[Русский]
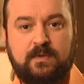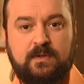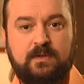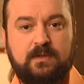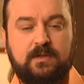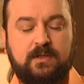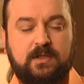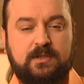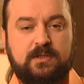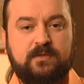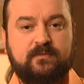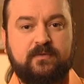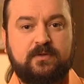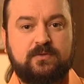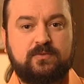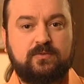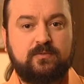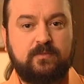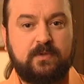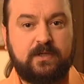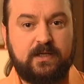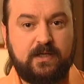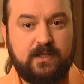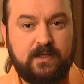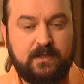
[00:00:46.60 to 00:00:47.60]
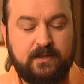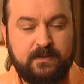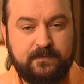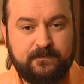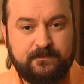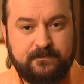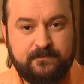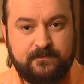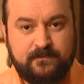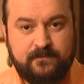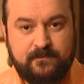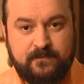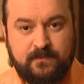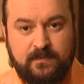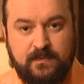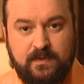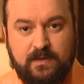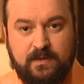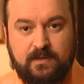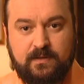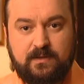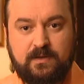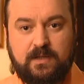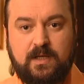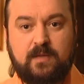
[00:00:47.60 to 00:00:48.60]
Они вразумляли,
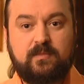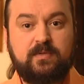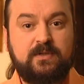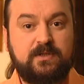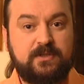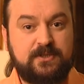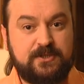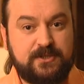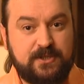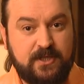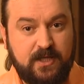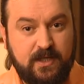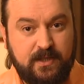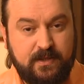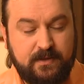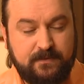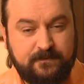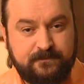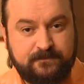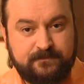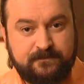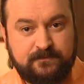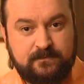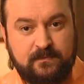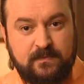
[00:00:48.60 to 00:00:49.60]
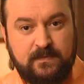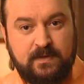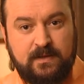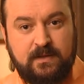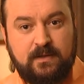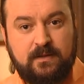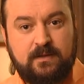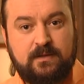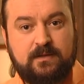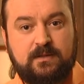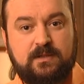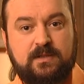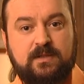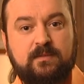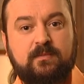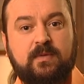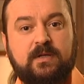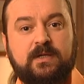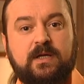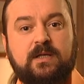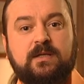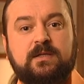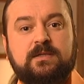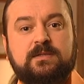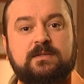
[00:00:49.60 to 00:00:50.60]
обличали, не
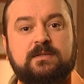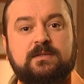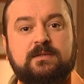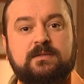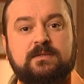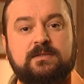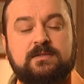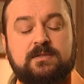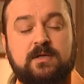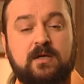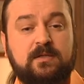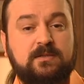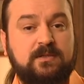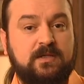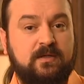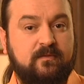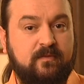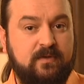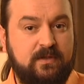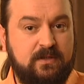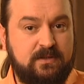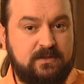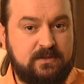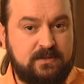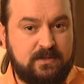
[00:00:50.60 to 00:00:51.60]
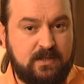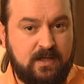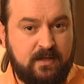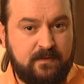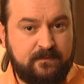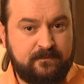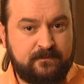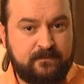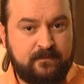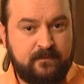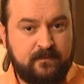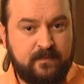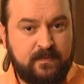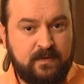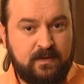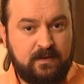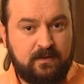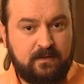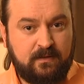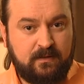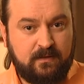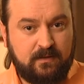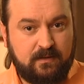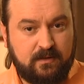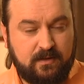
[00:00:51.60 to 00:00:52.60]
боялись царского лица,
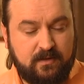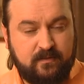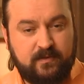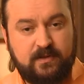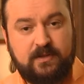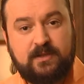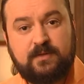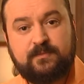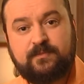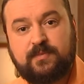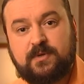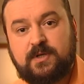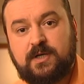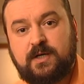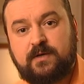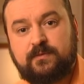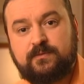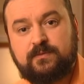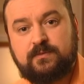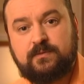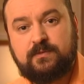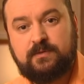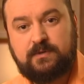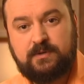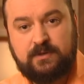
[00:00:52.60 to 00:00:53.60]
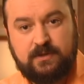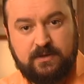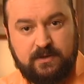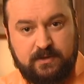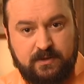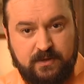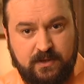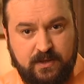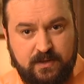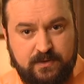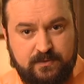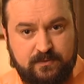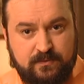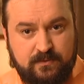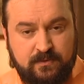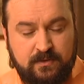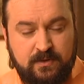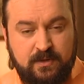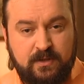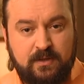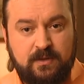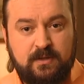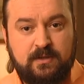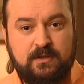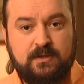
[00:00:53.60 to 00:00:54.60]
говорили правду и князю,
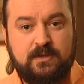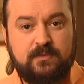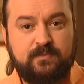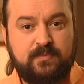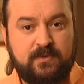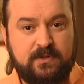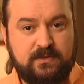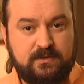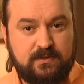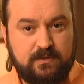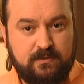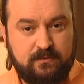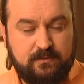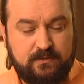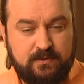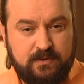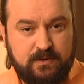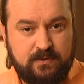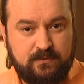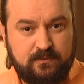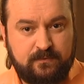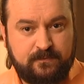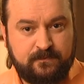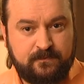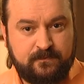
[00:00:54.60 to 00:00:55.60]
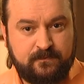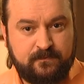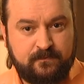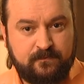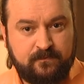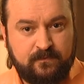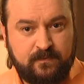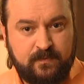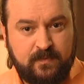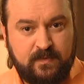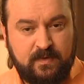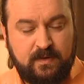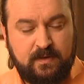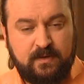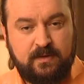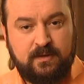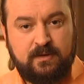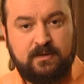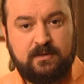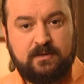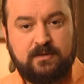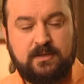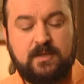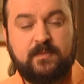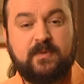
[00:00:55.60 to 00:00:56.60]
и простолюдину,
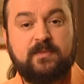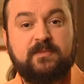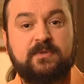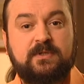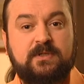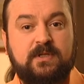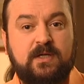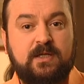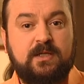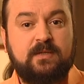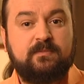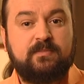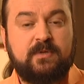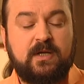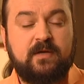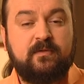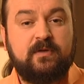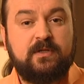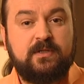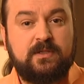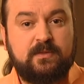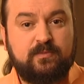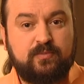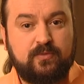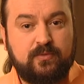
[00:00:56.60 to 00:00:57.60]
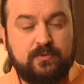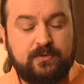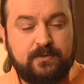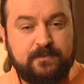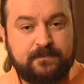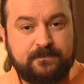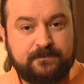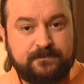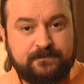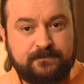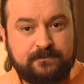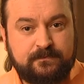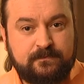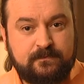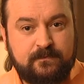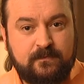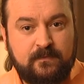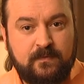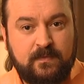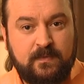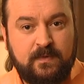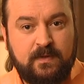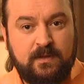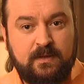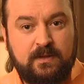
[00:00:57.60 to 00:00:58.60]
напоминали правильный путь.
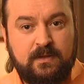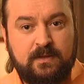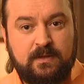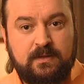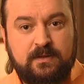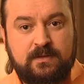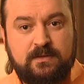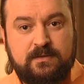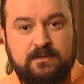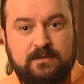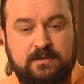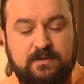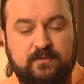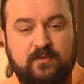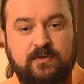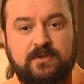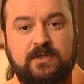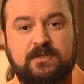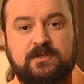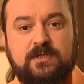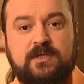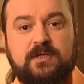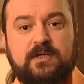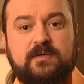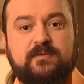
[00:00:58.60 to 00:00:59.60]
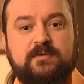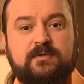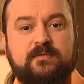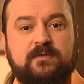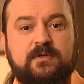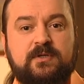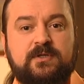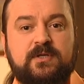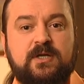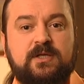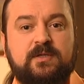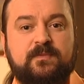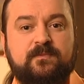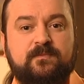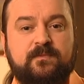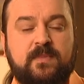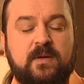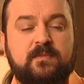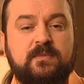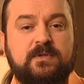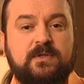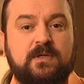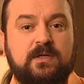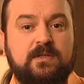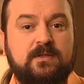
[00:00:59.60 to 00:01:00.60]
Сегодня церковь совершает
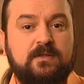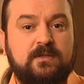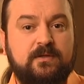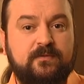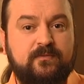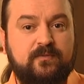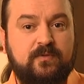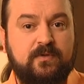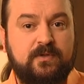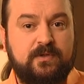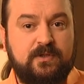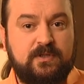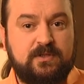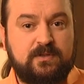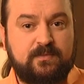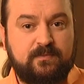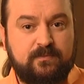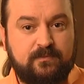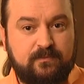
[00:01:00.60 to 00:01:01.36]
память одного из